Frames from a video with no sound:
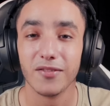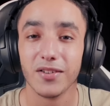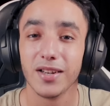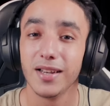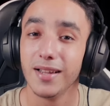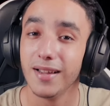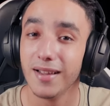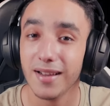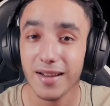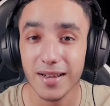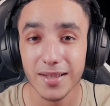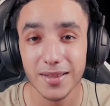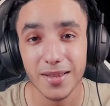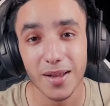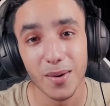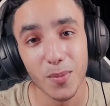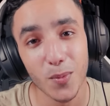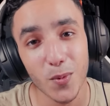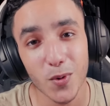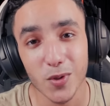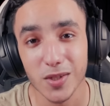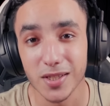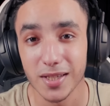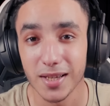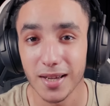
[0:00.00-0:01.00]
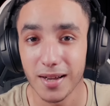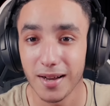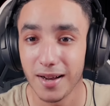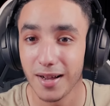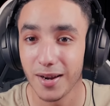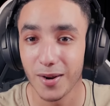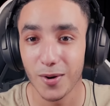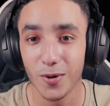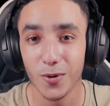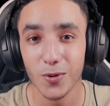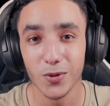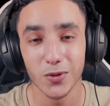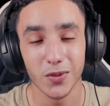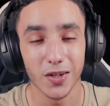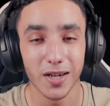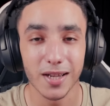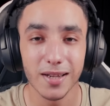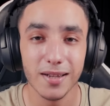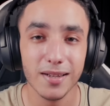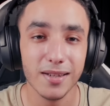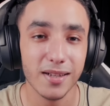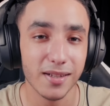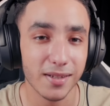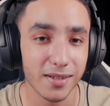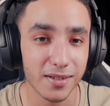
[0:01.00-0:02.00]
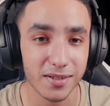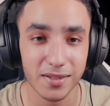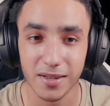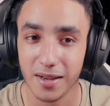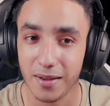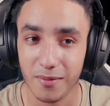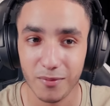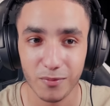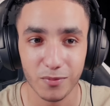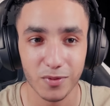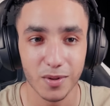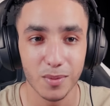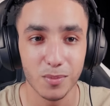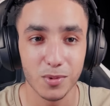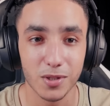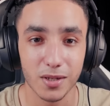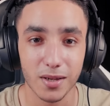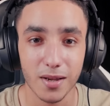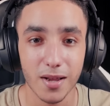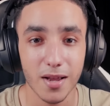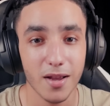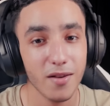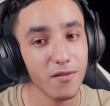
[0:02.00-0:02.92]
هذا الموسيقى الخوت راه هي اللي تتهم فهمتي